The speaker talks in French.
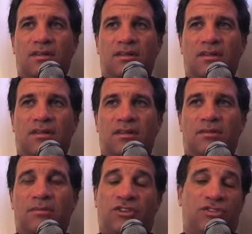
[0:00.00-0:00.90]

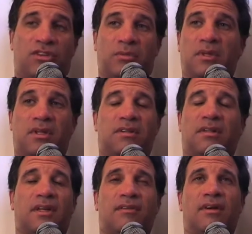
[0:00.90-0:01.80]
mais j'ai terminé ce
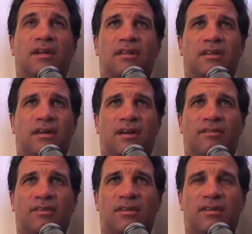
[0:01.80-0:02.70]
travail euh,
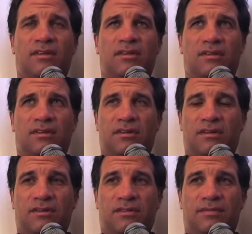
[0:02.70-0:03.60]
avant de,
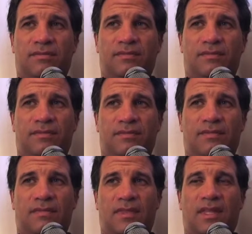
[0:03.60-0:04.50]

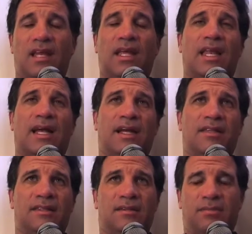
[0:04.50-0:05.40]
d'aller à la
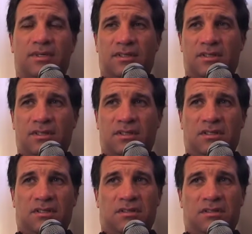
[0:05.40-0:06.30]
canne parce que
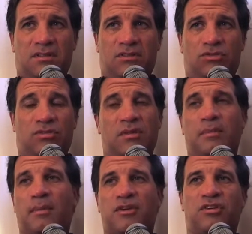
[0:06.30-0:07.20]
les choses n'ont
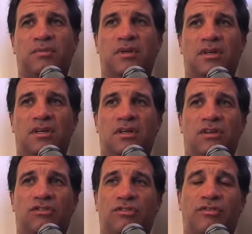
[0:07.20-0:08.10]
pas marché bien
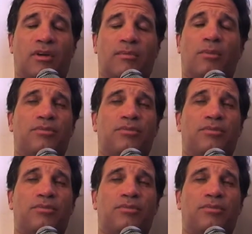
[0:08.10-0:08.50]
et je ferme ma